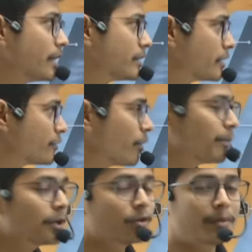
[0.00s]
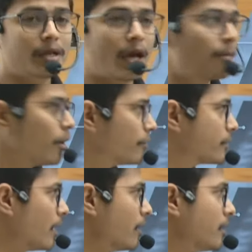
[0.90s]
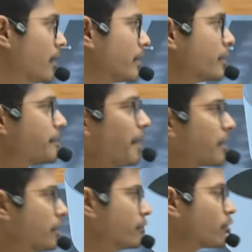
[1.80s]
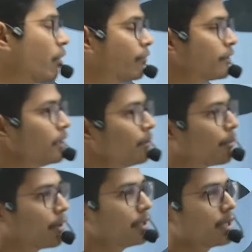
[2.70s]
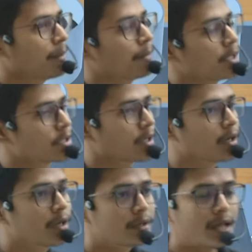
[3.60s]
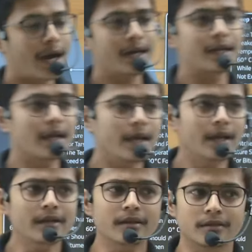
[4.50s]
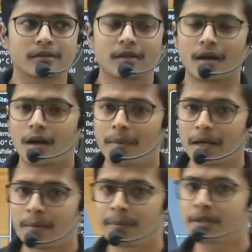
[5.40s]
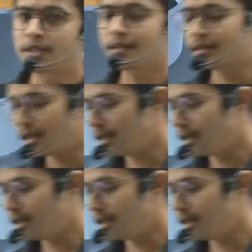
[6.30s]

Celsius for bitumen above the respective softening point temperature. Tar and हमारा पीचेस के